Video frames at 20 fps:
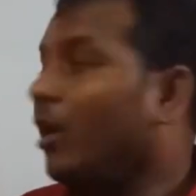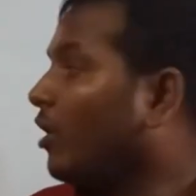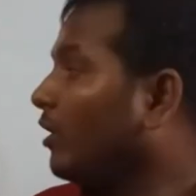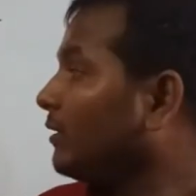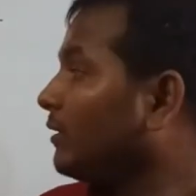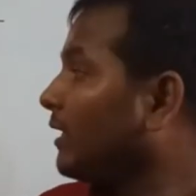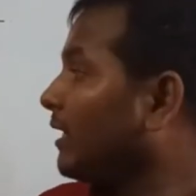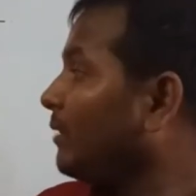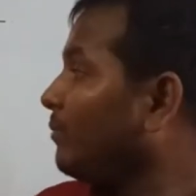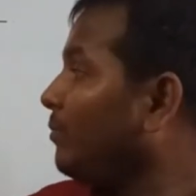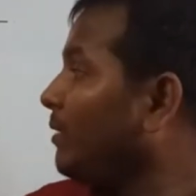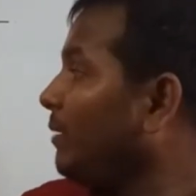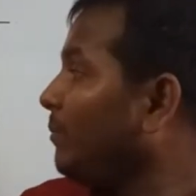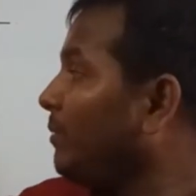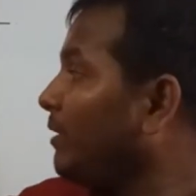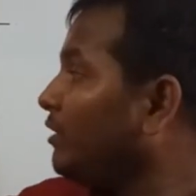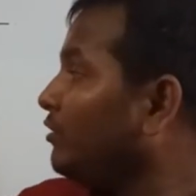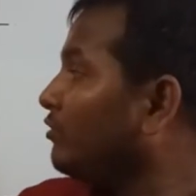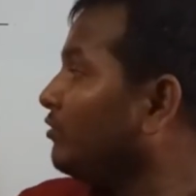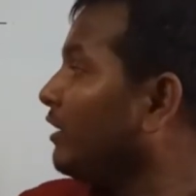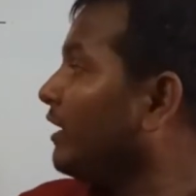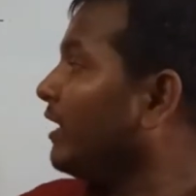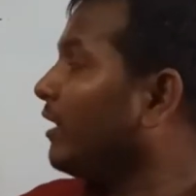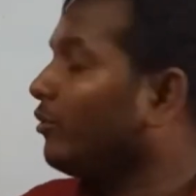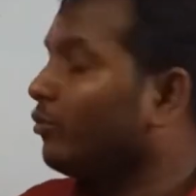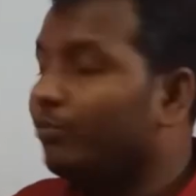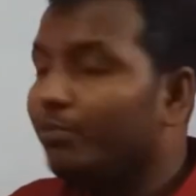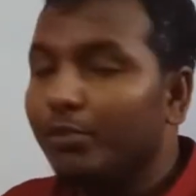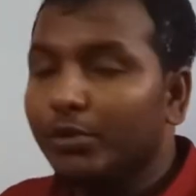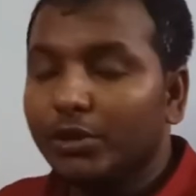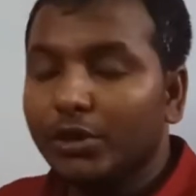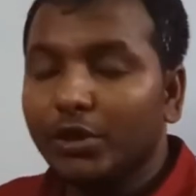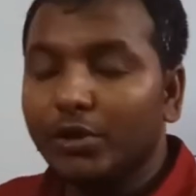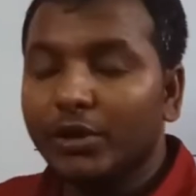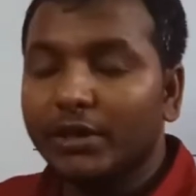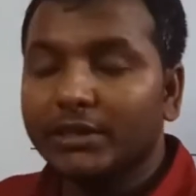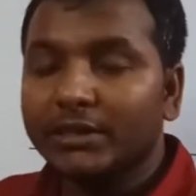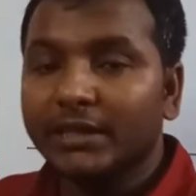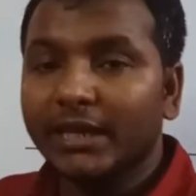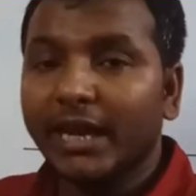অর্থাৎ ভিপির জন্য এরা উৎপত্তি
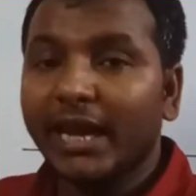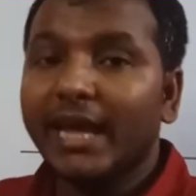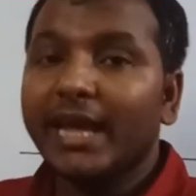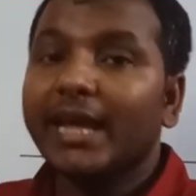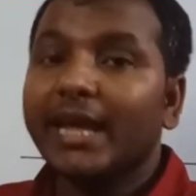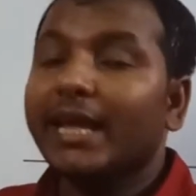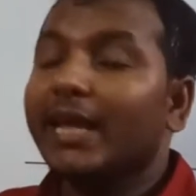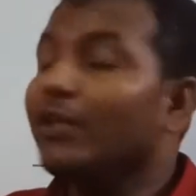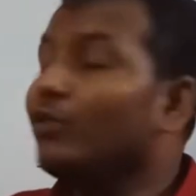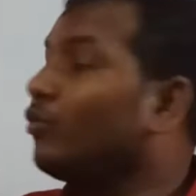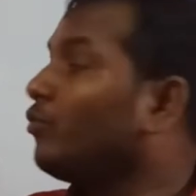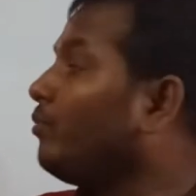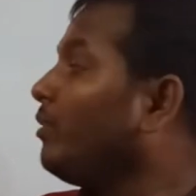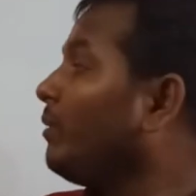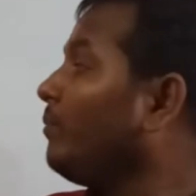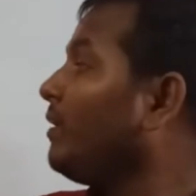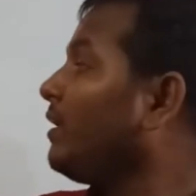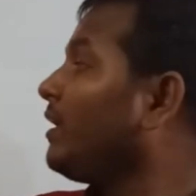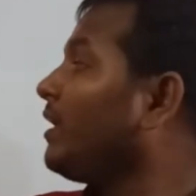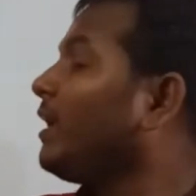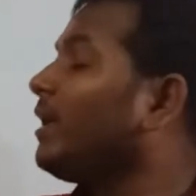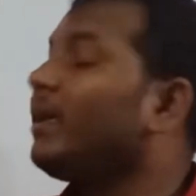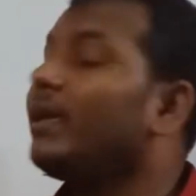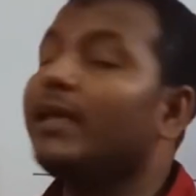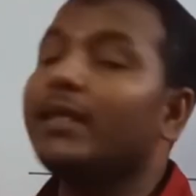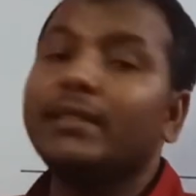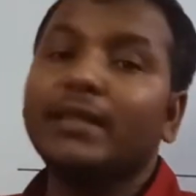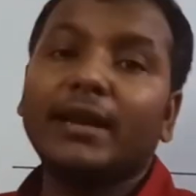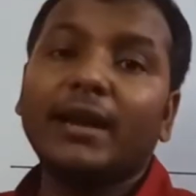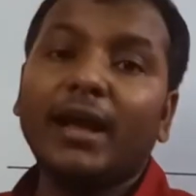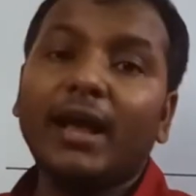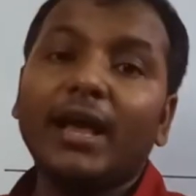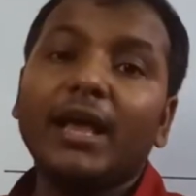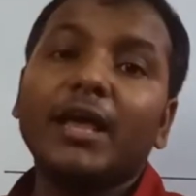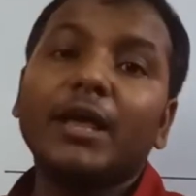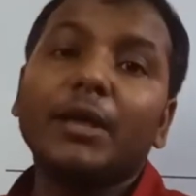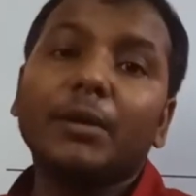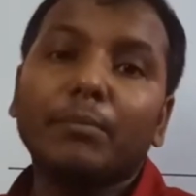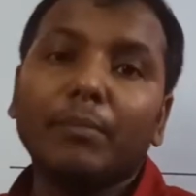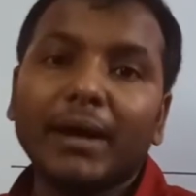হয়েছে কিন্তু ভিপিকেই কি তারা
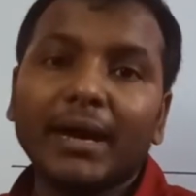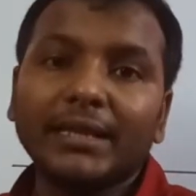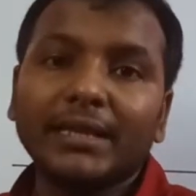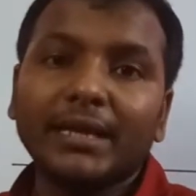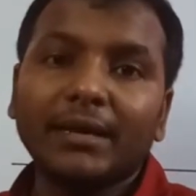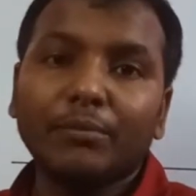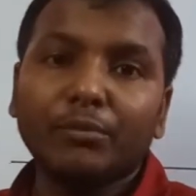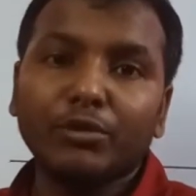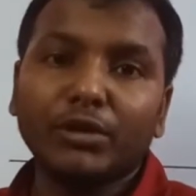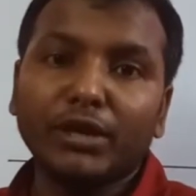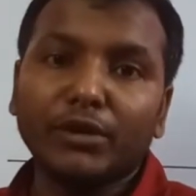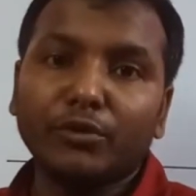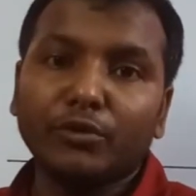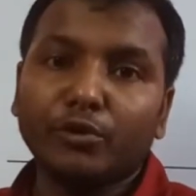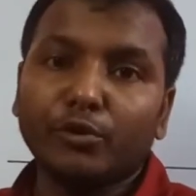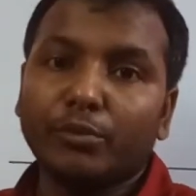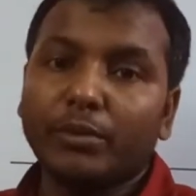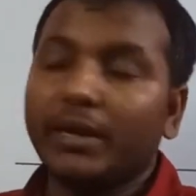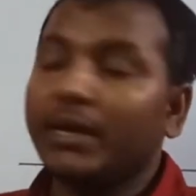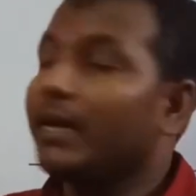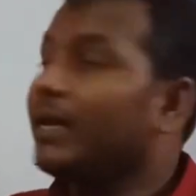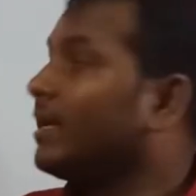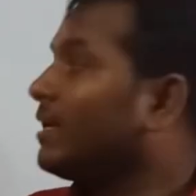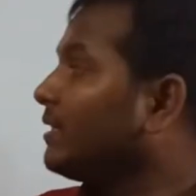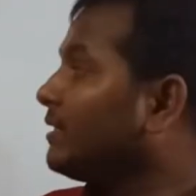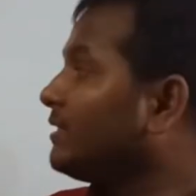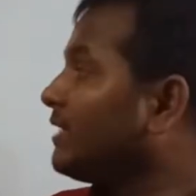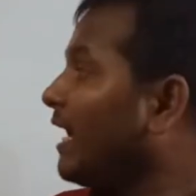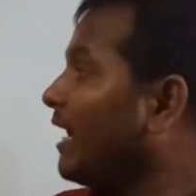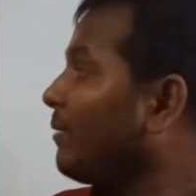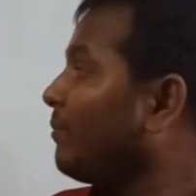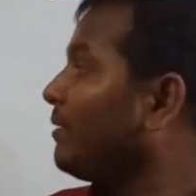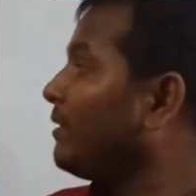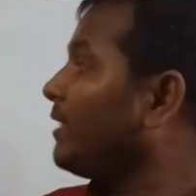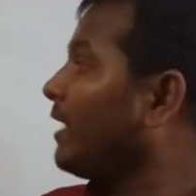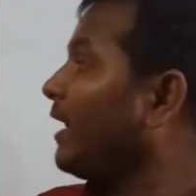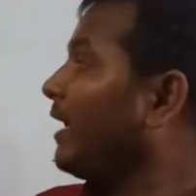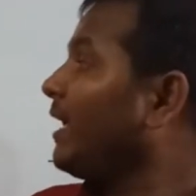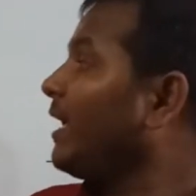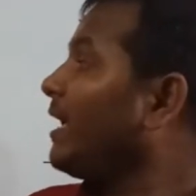বাধা প্রদান করবে যার
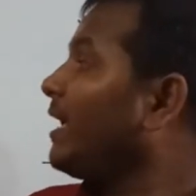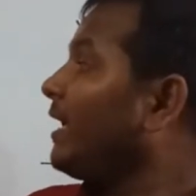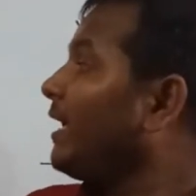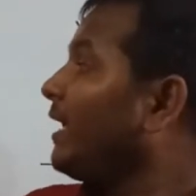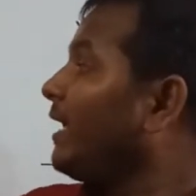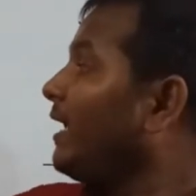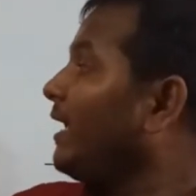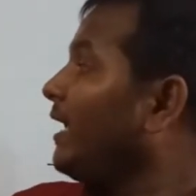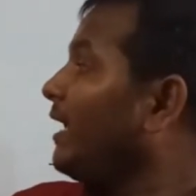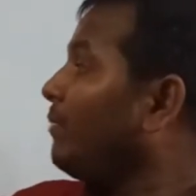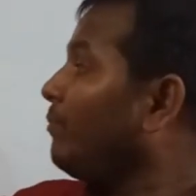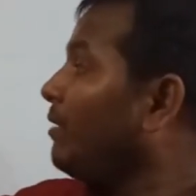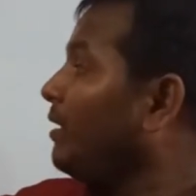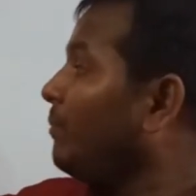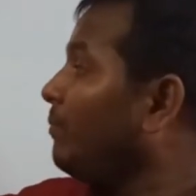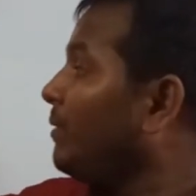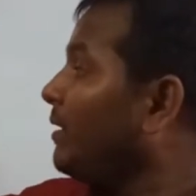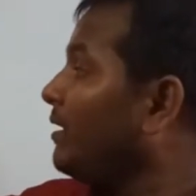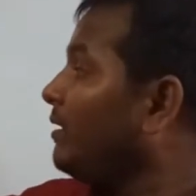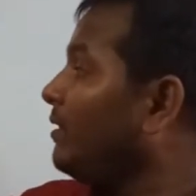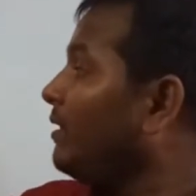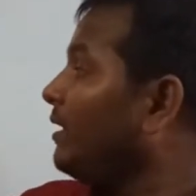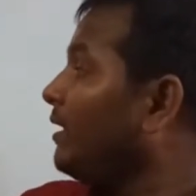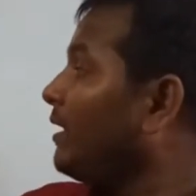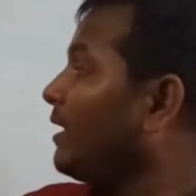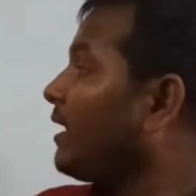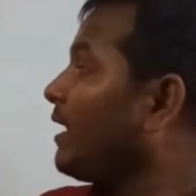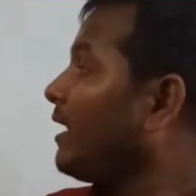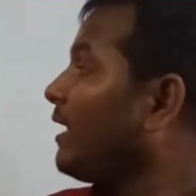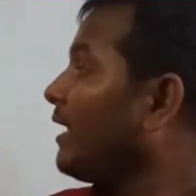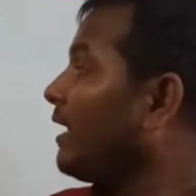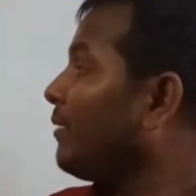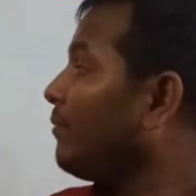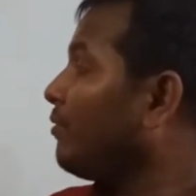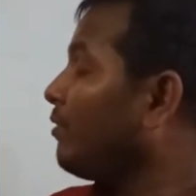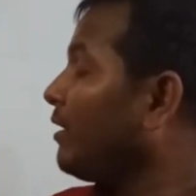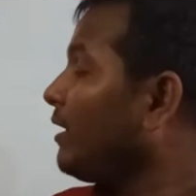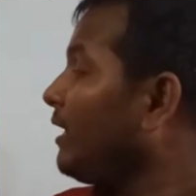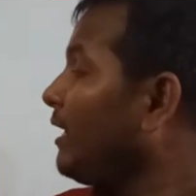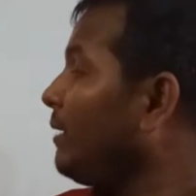বিদায় এই ভিপির দিক
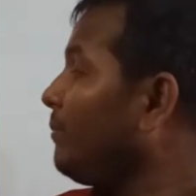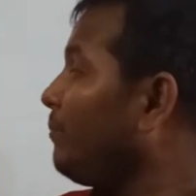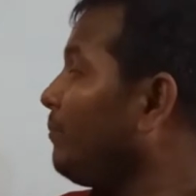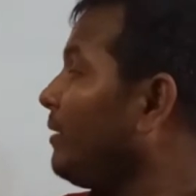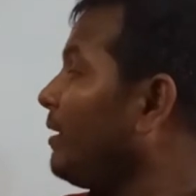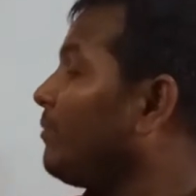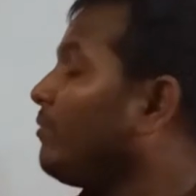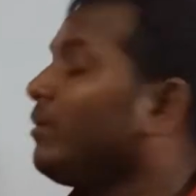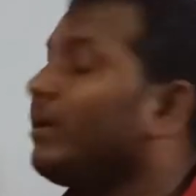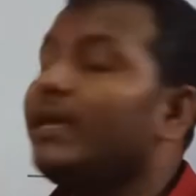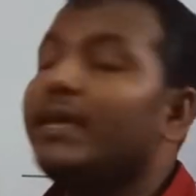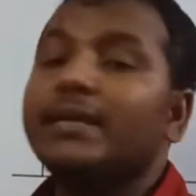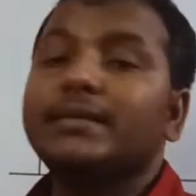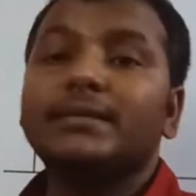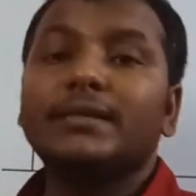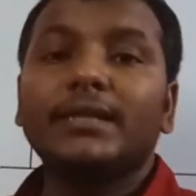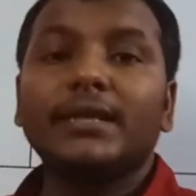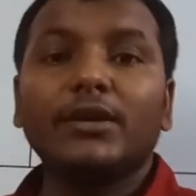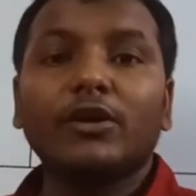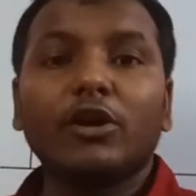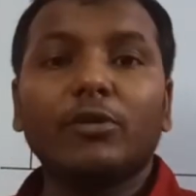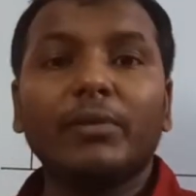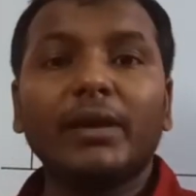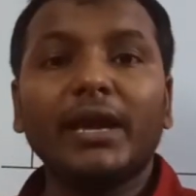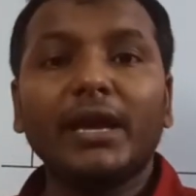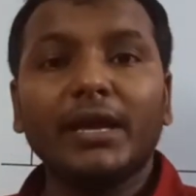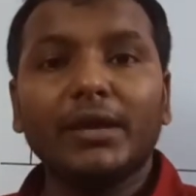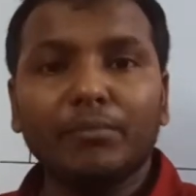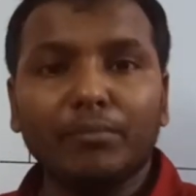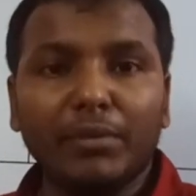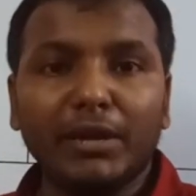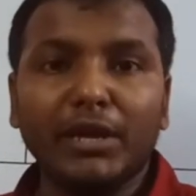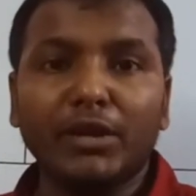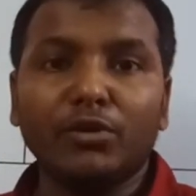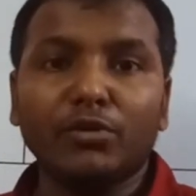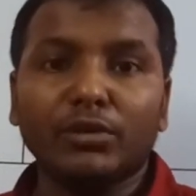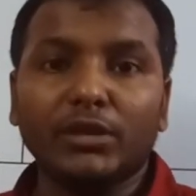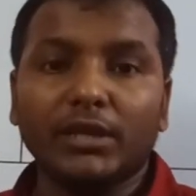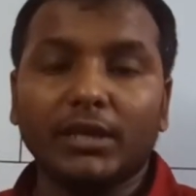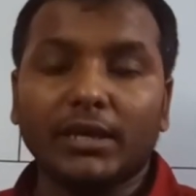এবং ইপি e এবং ইএস e দিক হবে
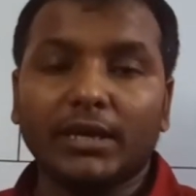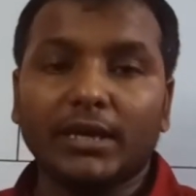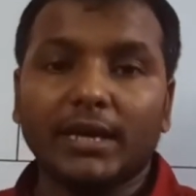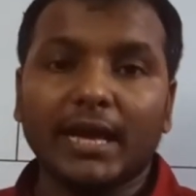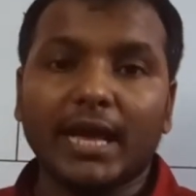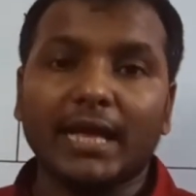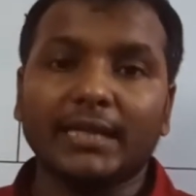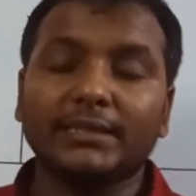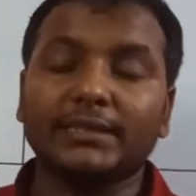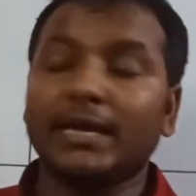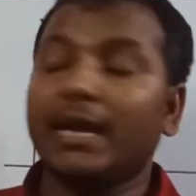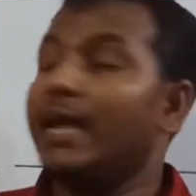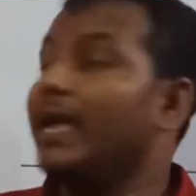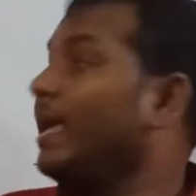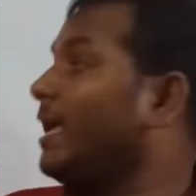ভিন্ন দিক আচ্ছা